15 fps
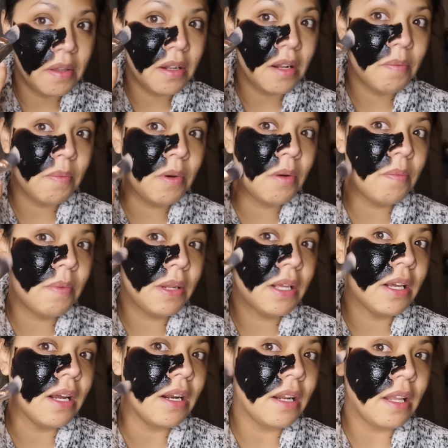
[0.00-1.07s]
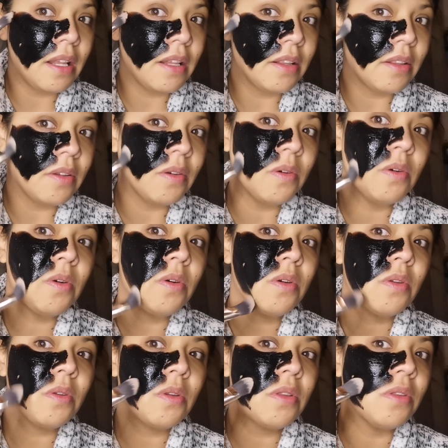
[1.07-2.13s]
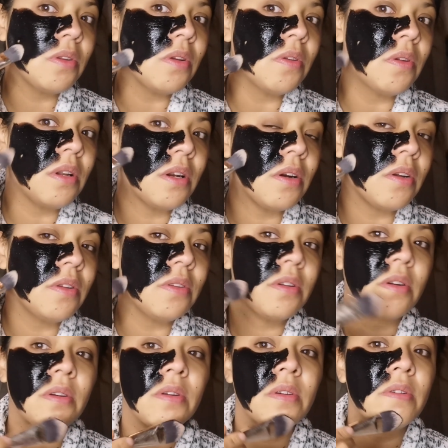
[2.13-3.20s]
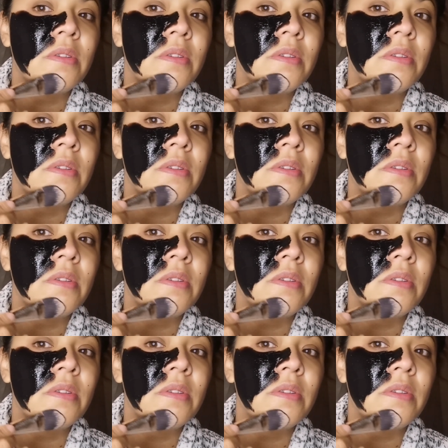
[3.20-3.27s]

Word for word: y la puedo aplicar en todo, todo el rostro.